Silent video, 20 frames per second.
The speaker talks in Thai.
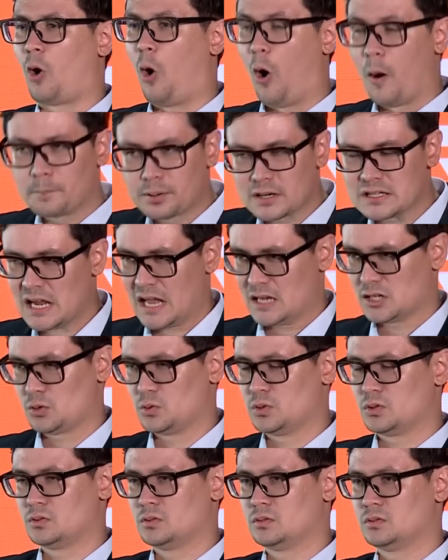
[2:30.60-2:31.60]
ของประชาช
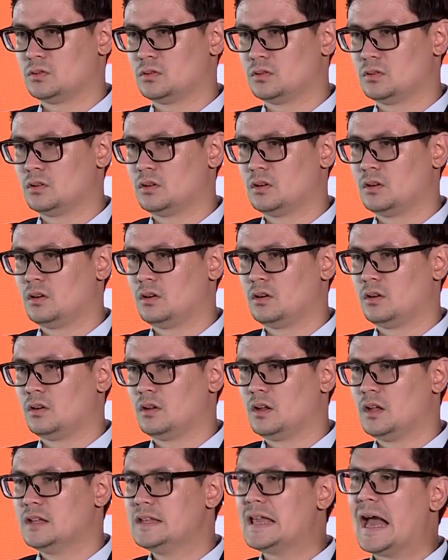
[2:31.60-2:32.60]
น
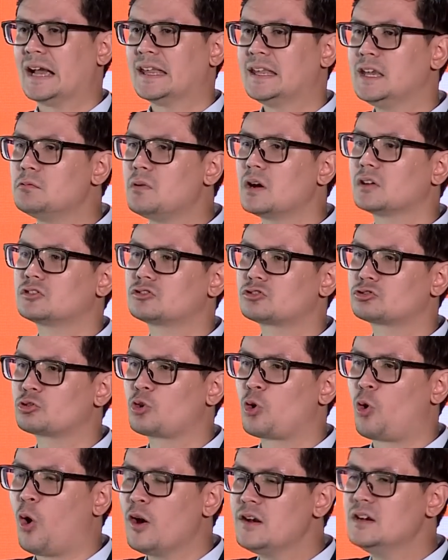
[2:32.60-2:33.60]
อย่าคิดว่า
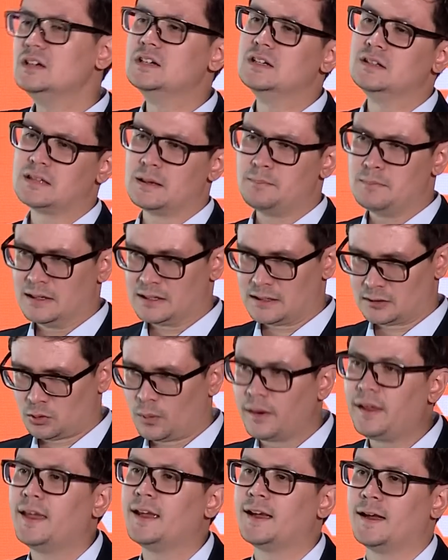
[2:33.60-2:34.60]
คนอื่นจะเหมือนกับ
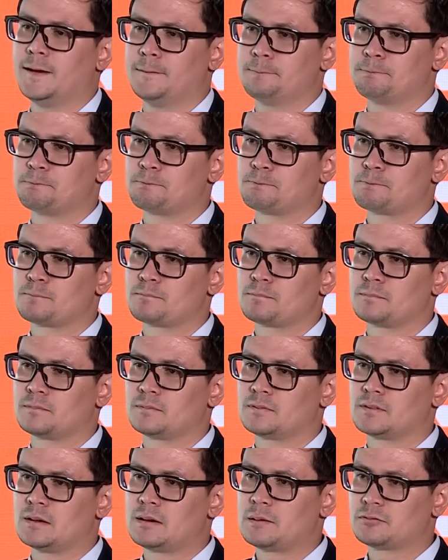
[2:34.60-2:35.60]
ตัวเอง ฮะ
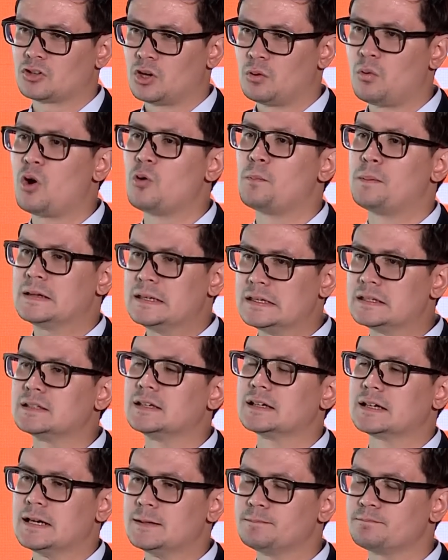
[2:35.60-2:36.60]
สำหรับสวอุปกิจ
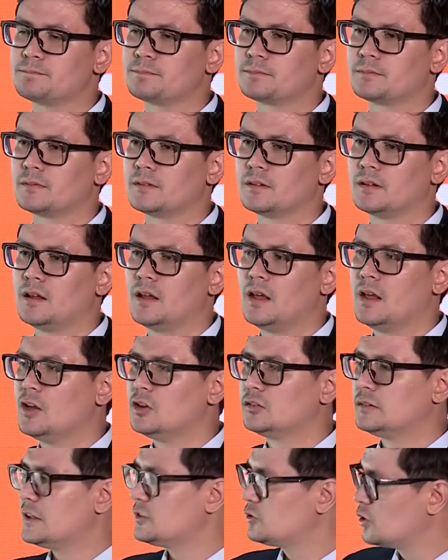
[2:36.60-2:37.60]
นะครับ
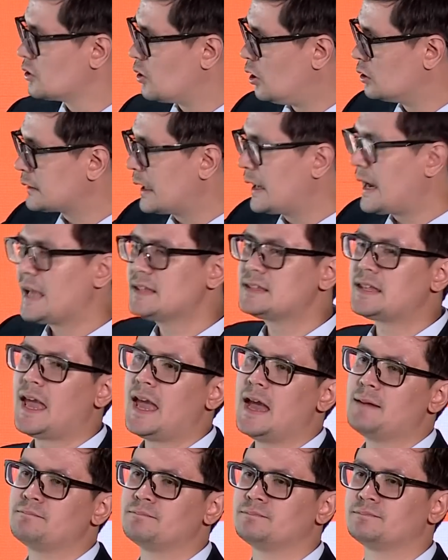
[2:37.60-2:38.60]
ในส่วนของทนายแจ
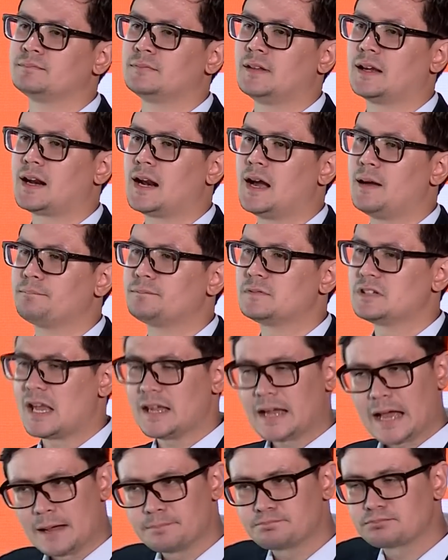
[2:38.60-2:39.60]
มนะครับ
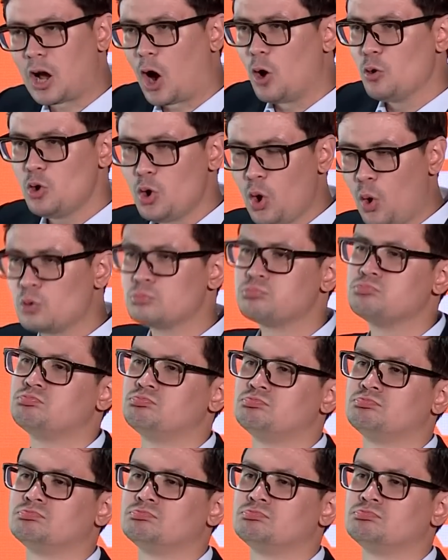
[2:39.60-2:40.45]
ใช่ครับเขาลง